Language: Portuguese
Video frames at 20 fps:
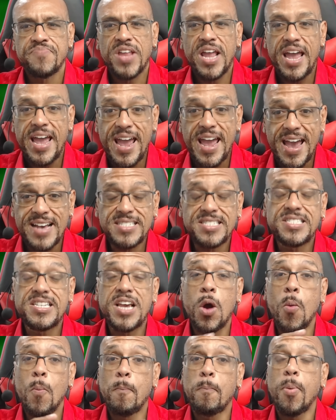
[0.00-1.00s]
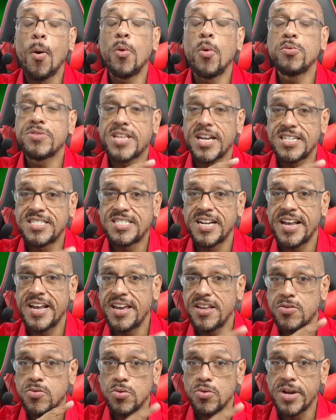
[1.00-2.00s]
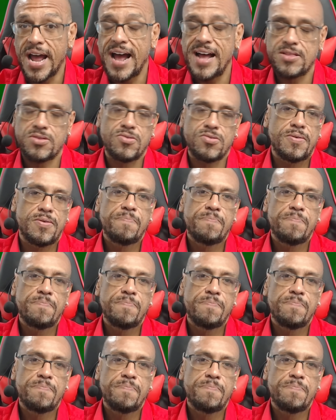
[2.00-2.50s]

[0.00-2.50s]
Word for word: Esse é um ponta direito nato.